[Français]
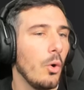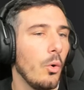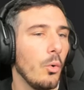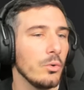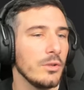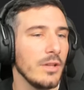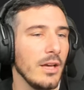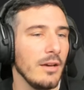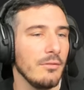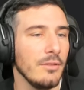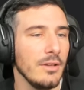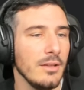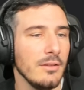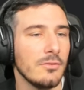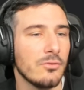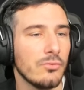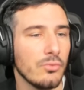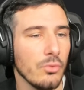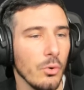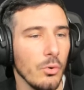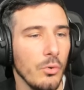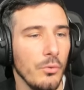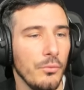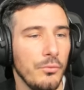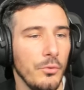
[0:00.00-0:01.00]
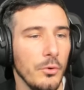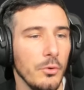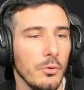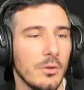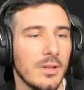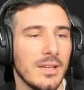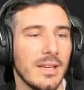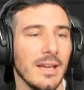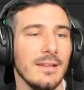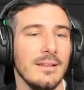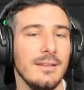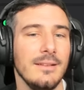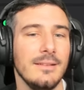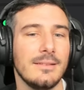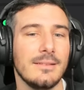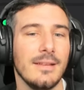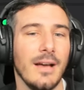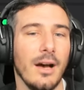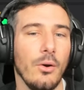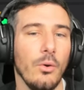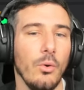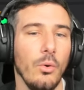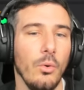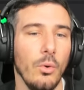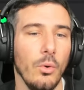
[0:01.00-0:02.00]
On avait sur le feu le
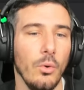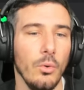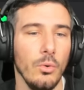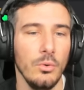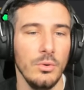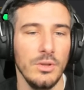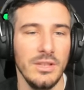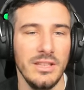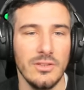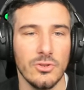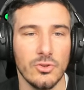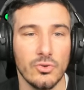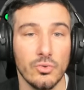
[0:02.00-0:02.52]
Kentaro Oi,